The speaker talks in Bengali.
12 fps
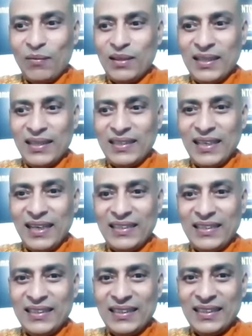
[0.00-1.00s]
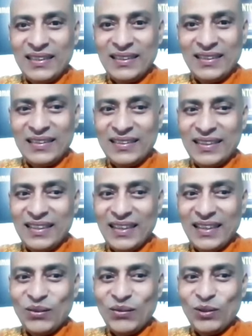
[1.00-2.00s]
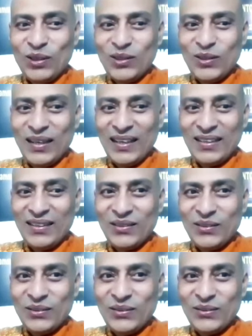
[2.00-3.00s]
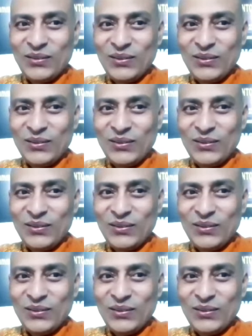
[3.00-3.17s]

আমি যেটা চাইছি সেটা কেউ বলছে না কিন্তু